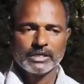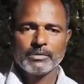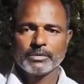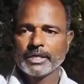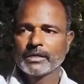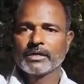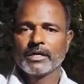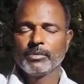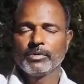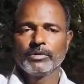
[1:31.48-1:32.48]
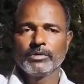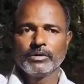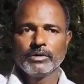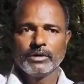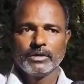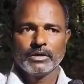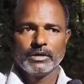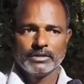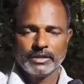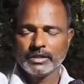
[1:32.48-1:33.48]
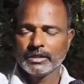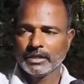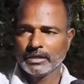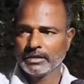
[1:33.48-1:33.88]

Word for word: శ్యామరాయరం గ్రామం అయితే ఇంట్లో